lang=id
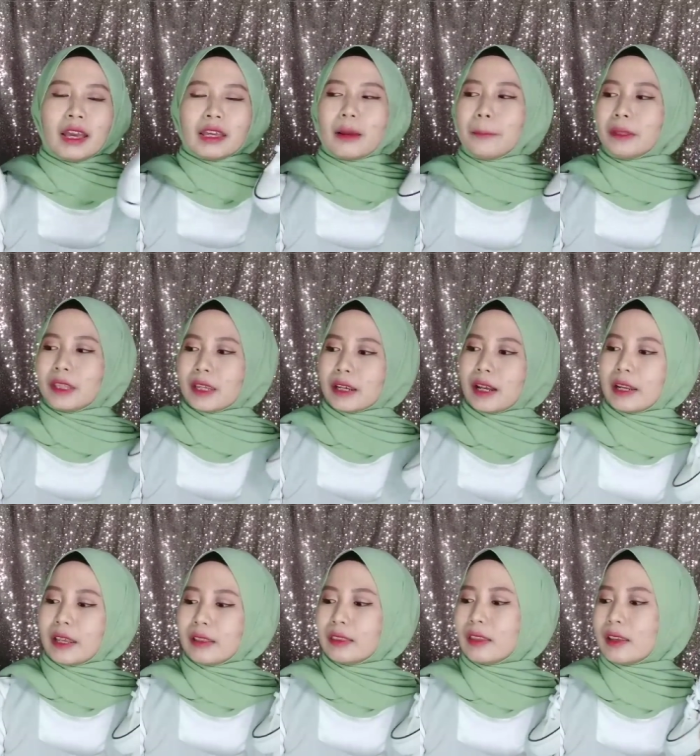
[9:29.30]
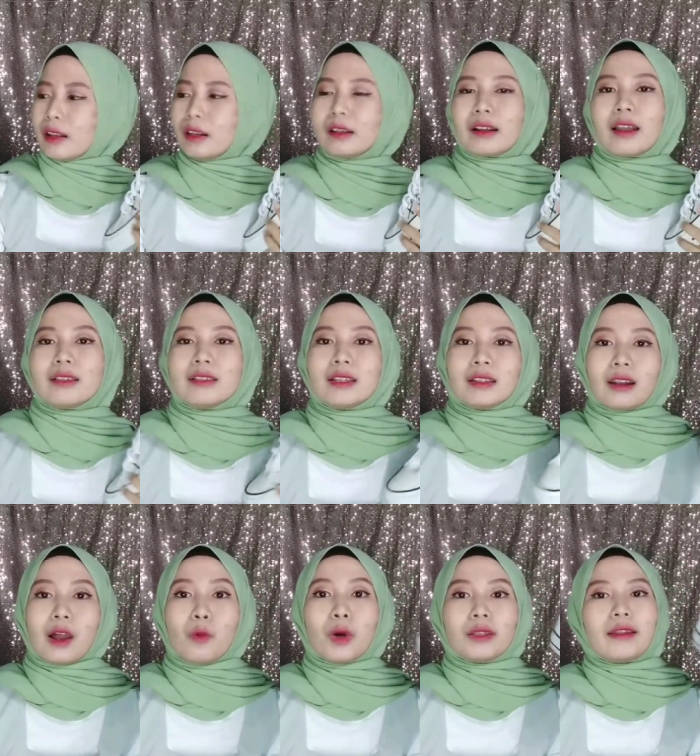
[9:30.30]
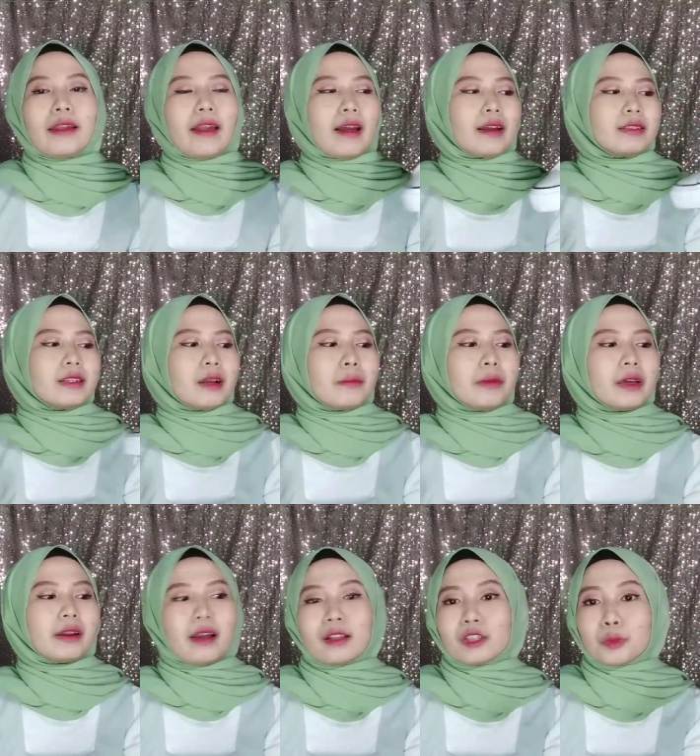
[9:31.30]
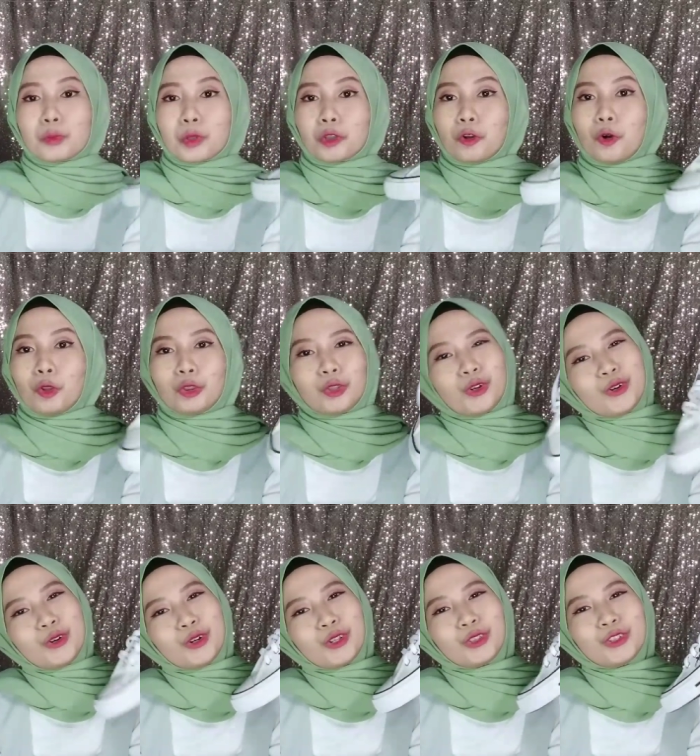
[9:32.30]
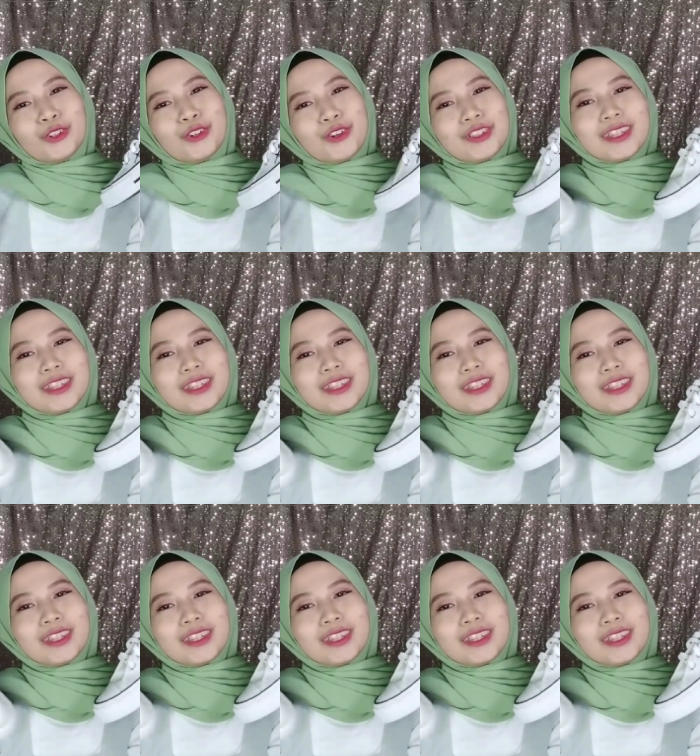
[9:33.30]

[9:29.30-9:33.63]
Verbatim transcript: yang penting kalian tinggal rajin rawatnya aja biar gak cepet kotor tuh